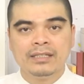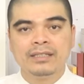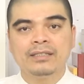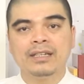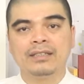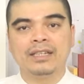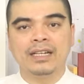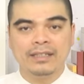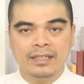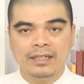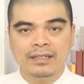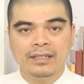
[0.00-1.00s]
Chư thần tại
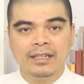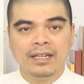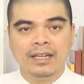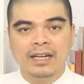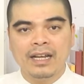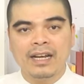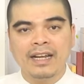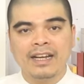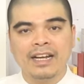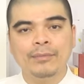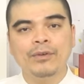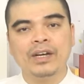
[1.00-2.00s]
thiên là ngày
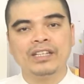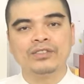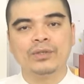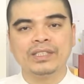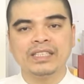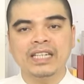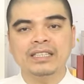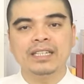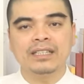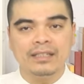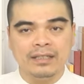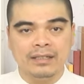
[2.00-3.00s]
khám hoại sổ sách
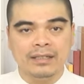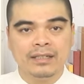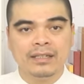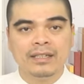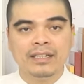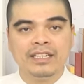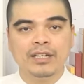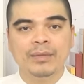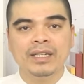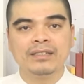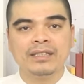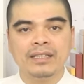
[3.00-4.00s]
sinh tử. Nếu
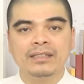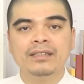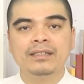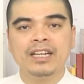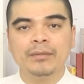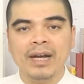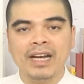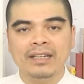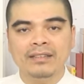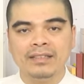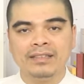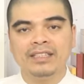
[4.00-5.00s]
mà tế tự lễ bái
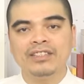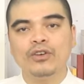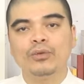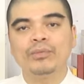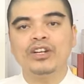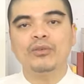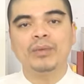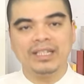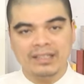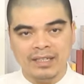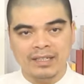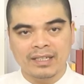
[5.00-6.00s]
thì sinh ra ốm đau bệnh
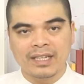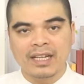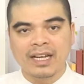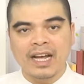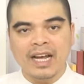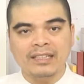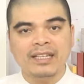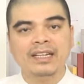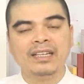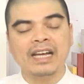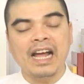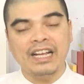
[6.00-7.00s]
tật, hại
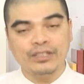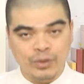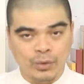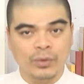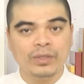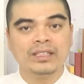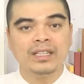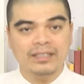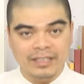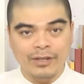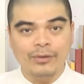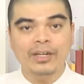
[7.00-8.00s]
thầy, hại chủ, rất
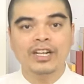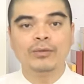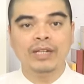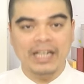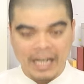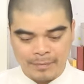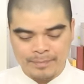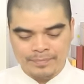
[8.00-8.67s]
xấu, không nên làm.